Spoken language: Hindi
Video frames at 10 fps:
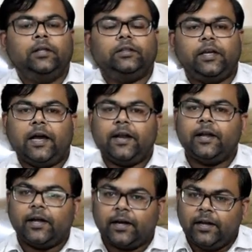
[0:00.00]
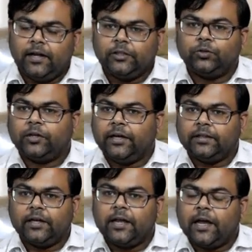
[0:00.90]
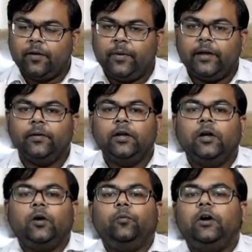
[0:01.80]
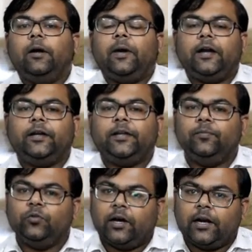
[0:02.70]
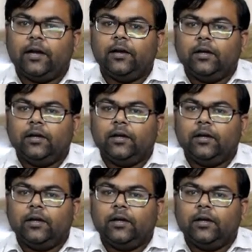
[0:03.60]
तैयारी कर रहे हैं जुटे हैं तैयारी में वो हमारे टीम द्वारा